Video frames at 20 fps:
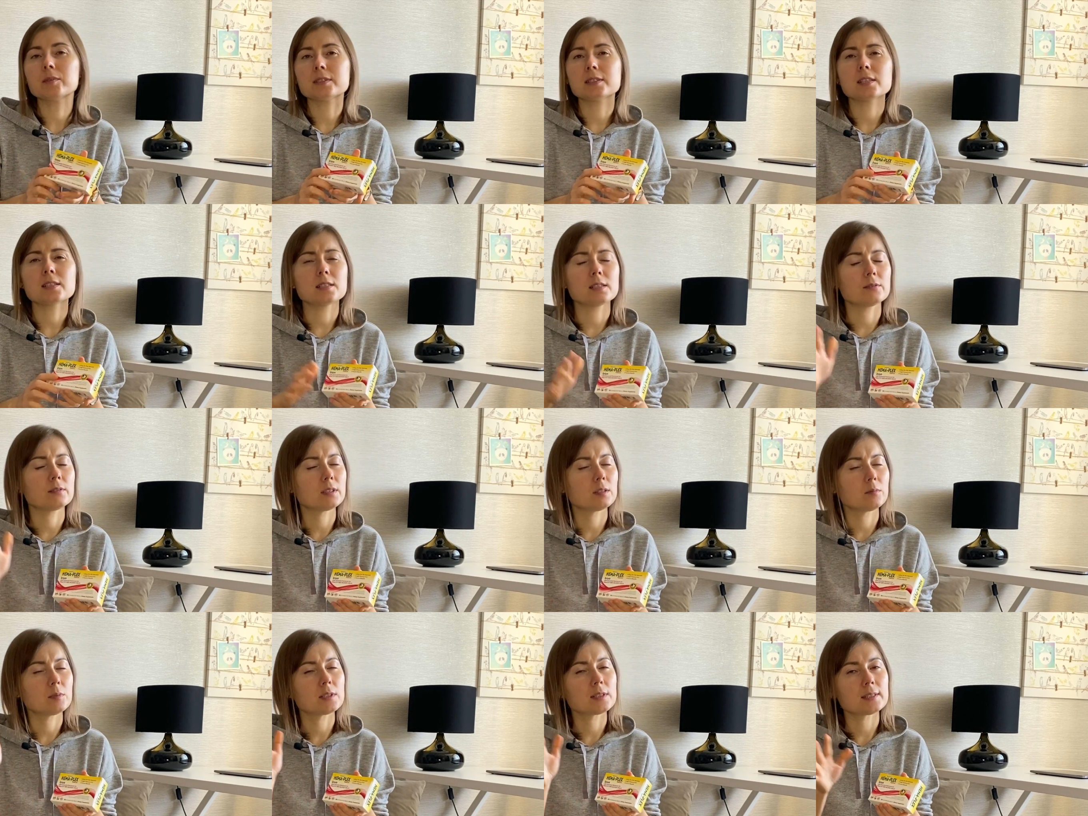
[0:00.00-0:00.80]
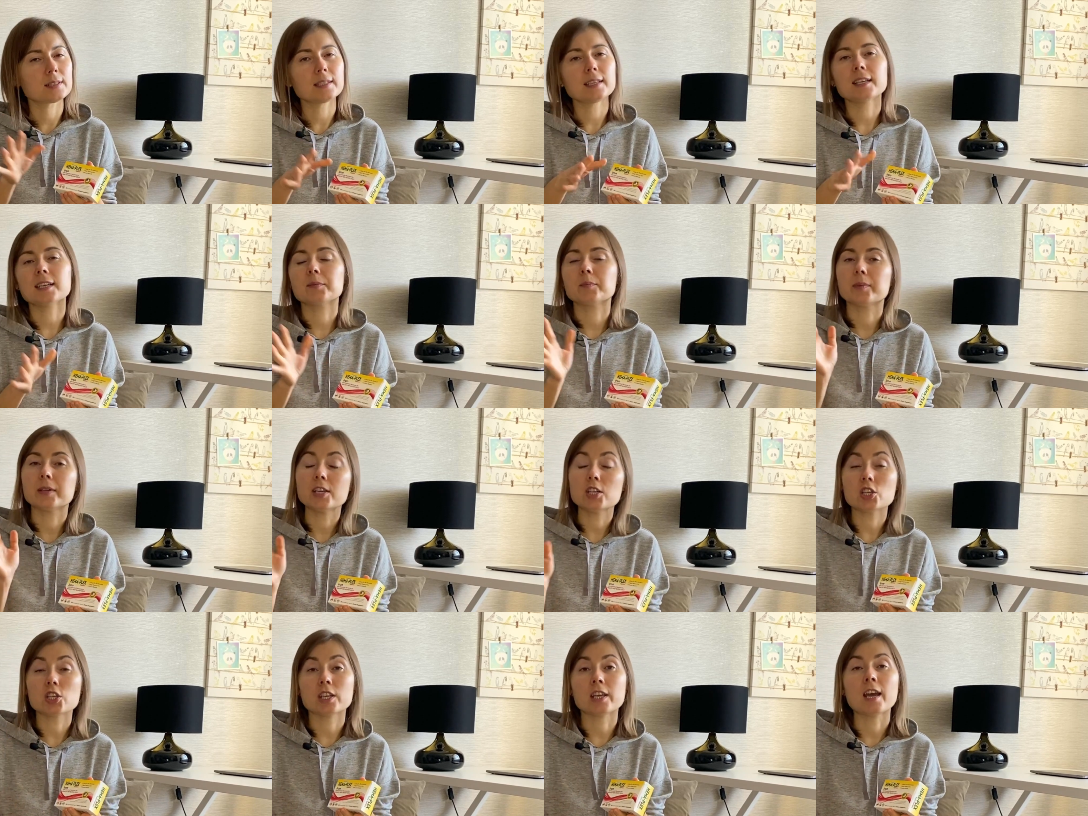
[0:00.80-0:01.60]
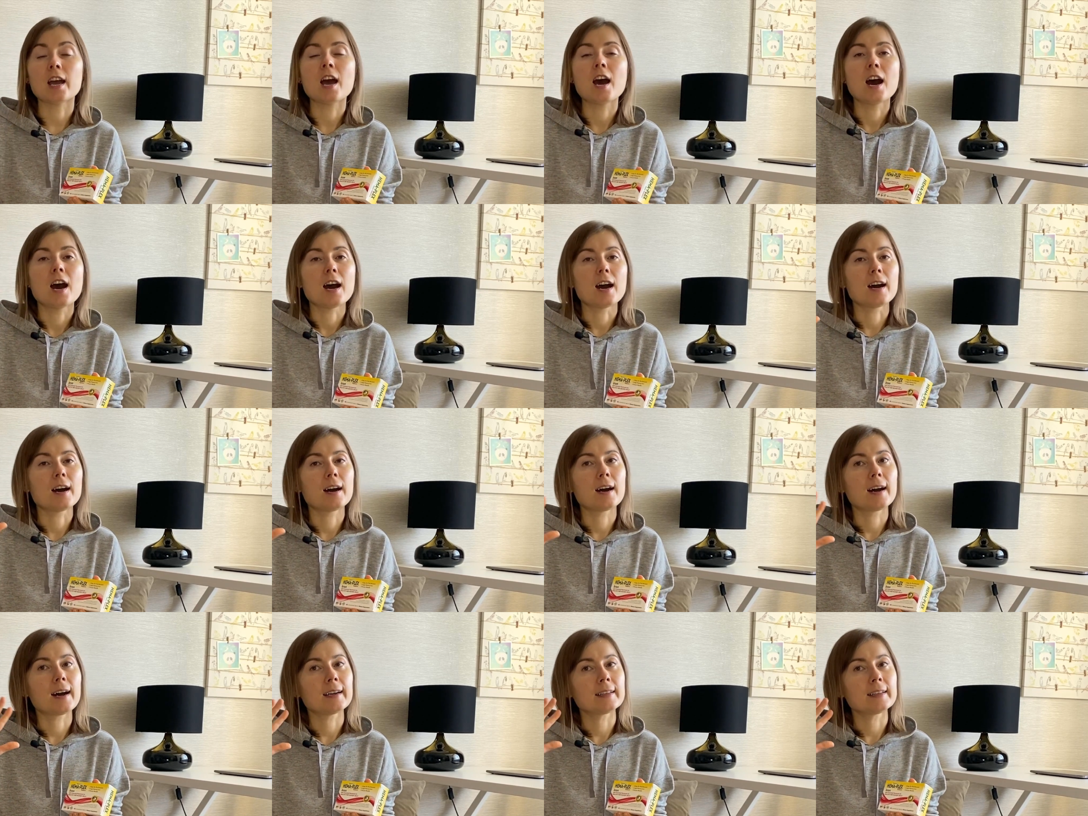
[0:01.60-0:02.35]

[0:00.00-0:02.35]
И здесь и витамин С, и Бшки, а,